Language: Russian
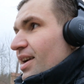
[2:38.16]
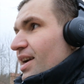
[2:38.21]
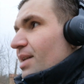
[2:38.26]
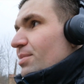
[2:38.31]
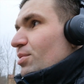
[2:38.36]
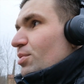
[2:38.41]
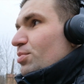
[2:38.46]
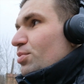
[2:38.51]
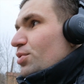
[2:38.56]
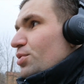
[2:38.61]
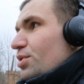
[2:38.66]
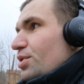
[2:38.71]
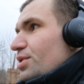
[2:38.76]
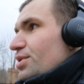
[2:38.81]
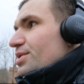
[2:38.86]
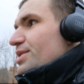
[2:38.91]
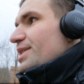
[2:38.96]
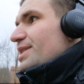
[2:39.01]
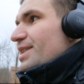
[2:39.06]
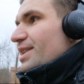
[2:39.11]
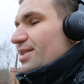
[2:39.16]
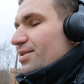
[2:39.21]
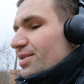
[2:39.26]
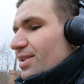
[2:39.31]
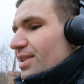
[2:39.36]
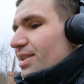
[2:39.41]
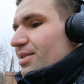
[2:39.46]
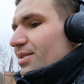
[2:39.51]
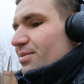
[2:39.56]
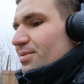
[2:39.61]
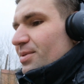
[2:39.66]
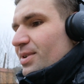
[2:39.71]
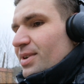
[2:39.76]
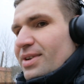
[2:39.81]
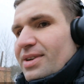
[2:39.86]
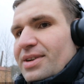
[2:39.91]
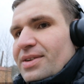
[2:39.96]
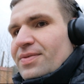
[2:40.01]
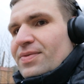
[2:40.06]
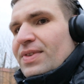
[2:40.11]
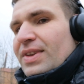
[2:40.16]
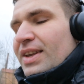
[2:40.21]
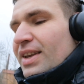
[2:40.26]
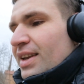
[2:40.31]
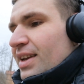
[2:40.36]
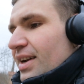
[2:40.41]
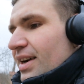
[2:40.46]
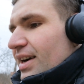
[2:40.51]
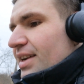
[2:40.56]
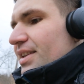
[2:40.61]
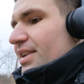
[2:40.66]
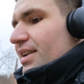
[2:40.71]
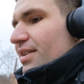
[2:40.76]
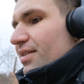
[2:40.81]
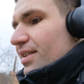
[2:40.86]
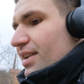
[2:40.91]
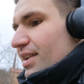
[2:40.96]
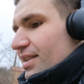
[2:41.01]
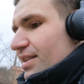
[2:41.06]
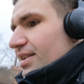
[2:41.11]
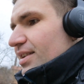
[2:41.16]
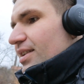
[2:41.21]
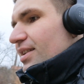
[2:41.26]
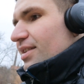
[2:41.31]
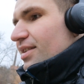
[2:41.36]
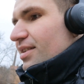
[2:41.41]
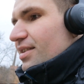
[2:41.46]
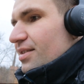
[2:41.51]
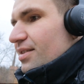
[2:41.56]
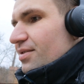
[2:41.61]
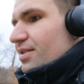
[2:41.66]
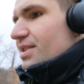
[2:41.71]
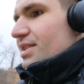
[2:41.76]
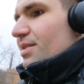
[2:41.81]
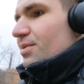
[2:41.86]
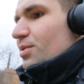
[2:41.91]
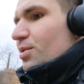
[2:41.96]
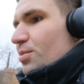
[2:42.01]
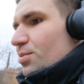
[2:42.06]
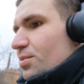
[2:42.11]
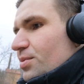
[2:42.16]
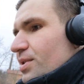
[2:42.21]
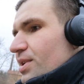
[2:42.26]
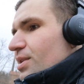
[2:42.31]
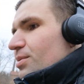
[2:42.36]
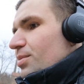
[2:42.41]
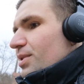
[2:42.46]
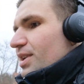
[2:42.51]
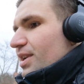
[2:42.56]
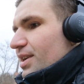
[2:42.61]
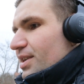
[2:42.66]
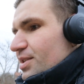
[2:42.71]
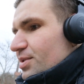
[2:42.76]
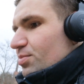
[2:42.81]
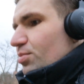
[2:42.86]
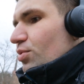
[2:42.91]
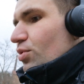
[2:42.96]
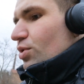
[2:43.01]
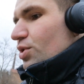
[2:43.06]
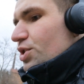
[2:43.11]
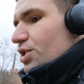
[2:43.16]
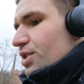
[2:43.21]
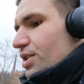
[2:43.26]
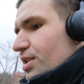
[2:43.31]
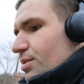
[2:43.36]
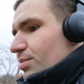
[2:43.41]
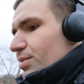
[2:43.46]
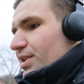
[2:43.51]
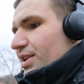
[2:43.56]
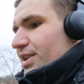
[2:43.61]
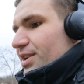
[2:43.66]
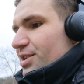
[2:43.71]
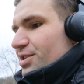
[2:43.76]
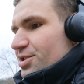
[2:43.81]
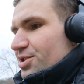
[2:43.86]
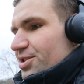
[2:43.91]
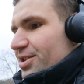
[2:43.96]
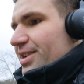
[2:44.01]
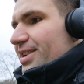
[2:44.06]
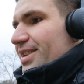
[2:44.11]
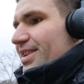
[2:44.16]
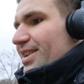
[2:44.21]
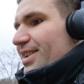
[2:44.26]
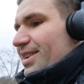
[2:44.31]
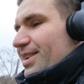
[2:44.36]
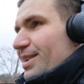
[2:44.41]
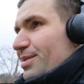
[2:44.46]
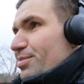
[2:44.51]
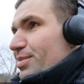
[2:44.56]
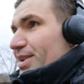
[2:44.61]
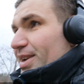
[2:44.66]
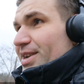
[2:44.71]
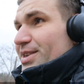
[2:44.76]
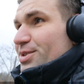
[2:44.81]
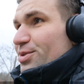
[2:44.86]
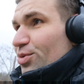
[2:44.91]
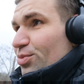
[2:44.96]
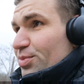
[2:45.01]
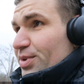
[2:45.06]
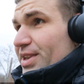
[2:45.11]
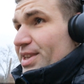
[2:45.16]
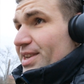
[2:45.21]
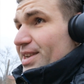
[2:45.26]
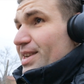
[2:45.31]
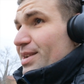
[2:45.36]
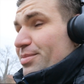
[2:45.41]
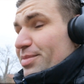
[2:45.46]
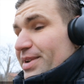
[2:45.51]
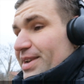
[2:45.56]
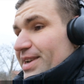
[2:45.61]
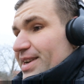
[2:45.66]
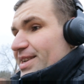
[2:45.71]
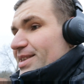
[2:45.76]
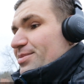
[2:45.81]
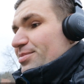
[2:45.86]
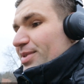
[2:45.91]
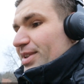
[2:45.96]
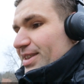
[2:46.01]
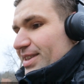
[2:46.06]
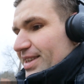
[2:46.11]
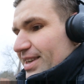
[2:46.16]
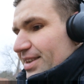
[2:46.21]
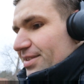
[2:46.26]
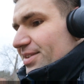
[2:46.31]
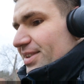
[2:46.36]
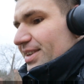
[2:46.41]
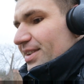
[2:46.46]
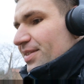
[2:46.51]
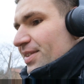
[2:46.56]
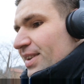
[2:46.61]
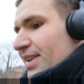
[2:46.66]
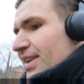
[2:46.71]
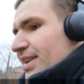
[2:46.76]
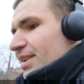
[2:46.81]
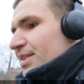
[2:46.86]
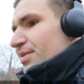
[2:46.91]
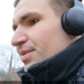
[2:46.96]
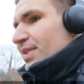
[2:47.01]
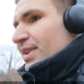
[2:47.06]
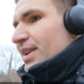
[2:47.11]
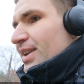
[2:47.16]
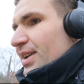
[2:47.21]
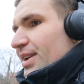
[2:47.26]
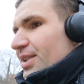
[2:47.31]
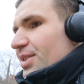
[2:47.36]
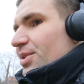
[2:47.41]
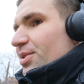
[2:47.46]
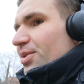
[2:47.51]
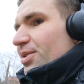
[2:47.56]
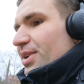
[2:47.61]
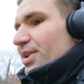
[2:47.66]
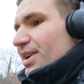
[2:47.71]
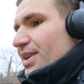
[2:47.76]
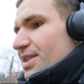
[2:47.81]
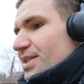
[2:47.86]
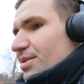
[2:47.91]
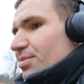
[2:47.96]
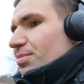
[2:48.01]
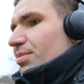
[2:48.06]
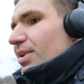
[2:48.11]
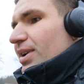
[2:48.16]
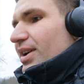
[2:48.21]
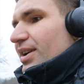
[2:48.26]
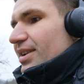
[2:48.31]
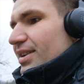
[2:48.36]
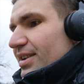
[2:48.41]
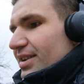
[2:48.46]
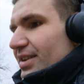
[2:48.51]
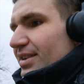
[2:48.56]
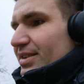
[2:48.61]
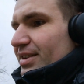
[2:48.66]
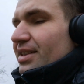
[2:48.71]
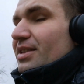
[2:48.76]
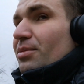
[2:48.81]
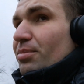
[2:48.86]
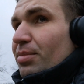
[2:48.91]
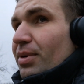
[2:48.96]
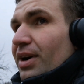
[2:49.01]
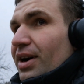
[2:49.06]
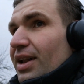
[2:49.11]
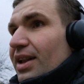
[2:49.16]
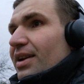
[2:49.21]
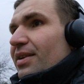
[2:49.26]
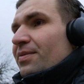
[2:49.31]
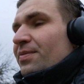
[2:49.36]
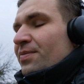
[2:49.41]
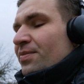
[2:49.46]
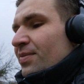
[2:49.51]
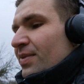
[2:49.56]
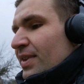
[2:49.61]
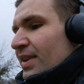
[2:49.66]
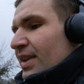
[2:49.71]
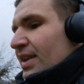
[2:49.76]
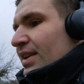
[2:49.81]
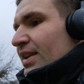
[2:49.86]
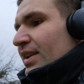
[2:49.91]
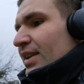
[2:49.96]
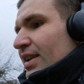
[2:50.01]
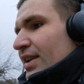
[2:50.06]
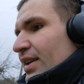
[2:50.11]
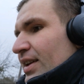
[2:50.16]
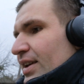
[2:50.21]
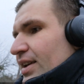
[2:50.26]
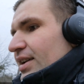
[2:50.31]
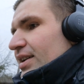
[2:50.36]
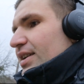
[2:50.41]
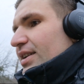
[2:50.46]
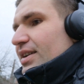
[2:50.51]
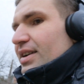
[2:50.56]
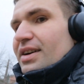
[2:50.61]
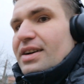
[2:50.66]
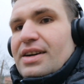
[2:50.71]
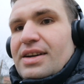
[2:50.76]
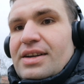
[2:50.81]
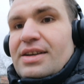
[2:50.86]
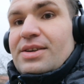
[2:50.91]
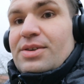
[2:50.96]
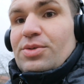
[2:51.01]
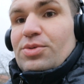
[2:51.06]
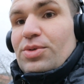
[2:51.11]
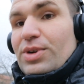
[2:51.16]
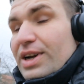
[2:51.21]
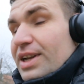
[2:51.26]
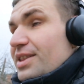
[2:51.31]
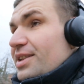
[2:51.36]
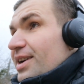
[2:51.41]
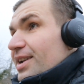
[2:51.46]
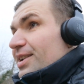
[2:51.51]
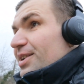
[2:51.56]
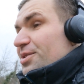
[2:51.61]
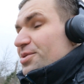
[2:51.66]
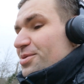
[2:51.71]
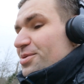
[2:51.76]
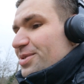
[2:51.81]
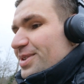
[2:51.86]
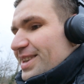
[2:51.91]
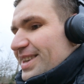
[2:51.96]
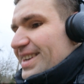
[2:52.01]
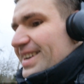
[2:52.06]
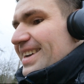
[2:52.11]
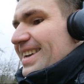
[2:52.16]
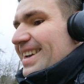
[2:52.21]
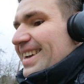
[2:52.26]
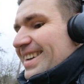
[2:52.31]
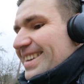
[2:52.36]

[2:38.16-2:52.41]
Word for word: как бы путаются с ответом, они говорят в основном, либо я из Польши, либо я из Чехии, либо я из Румынии, либо я из Молдавии что эти, эта пара э, угадали, откуда я.